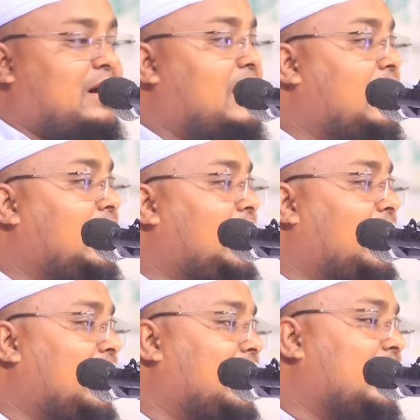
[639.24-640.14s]
হ্যাঁ
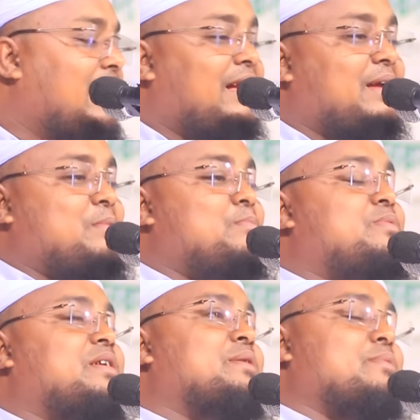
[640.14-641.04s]

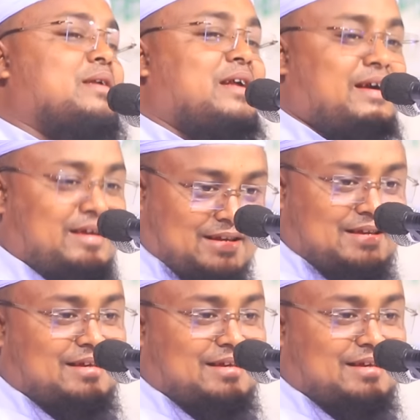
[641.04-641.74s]
এমপি কে বানায়